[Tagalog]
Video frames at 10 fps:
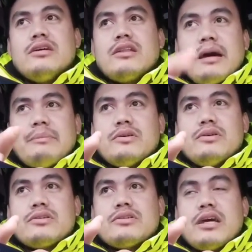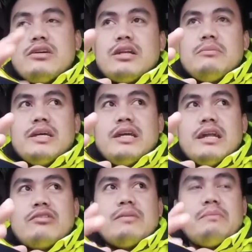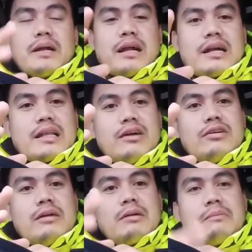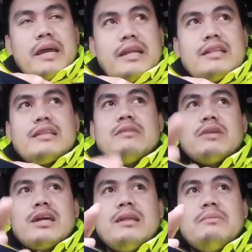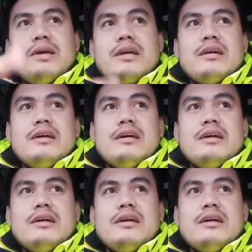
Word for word: Tapos ayun, nabigyan ako ng pagkakataon na magpainante, maghelper.